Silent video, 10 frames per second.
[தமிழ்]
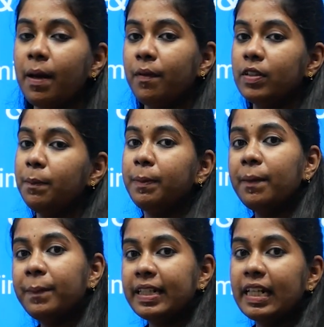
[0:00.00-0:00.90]
நம்ம வந்து
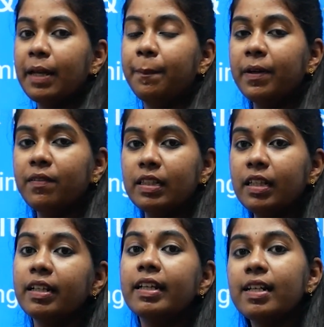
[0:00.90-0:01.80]
பிபிடியில் எப்படி வந்து
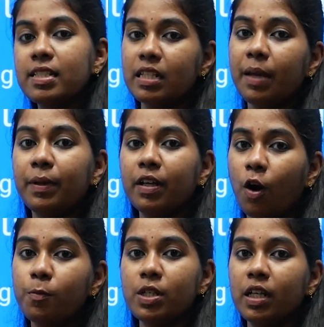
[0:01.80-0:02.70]
ரிஹர்ஸ் டைமிங்
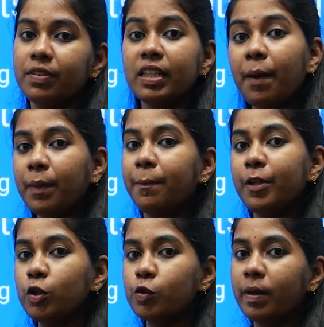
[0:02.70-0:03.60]
ஆப்ஷனை வந்து நம்ம எப்படி
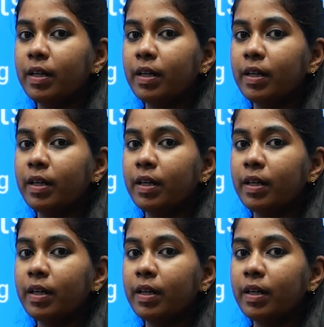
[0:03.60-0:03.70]
யூஸ்